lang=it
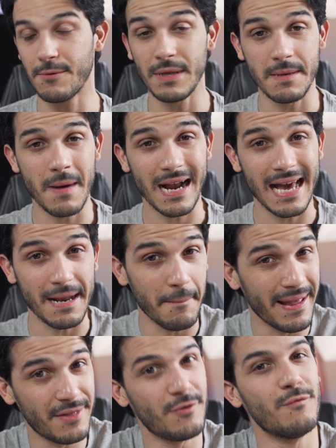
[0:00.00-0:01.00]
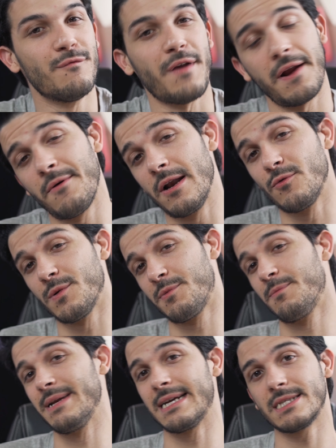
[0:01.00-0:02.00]
e quindi magari metti un freno alle tue
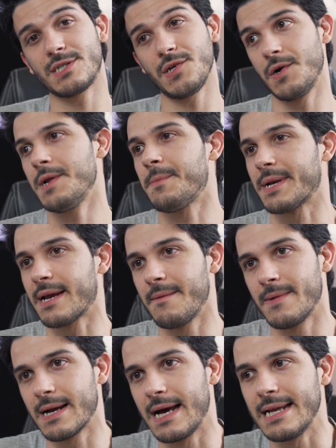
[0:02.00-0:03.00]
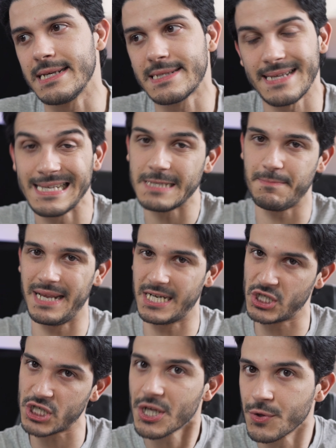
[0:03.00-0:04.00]
pubblicazioni perché magari stai
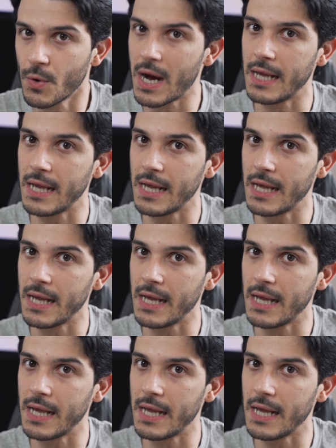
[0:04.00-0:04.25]
sbilanciando